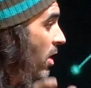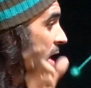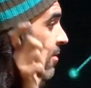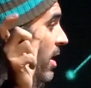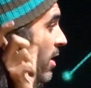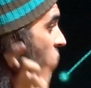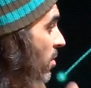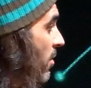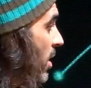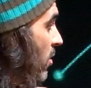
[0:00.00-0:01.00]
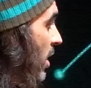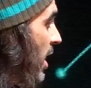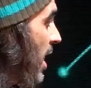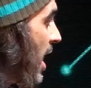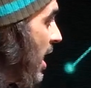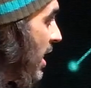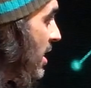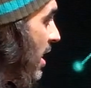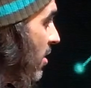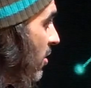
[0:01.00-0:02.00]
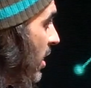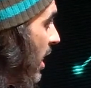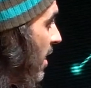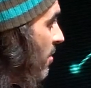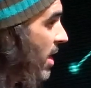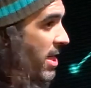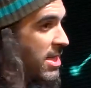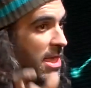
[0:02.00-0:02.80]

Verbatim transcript: qué nivel de cumplimiento tienen en la legislación de cada país,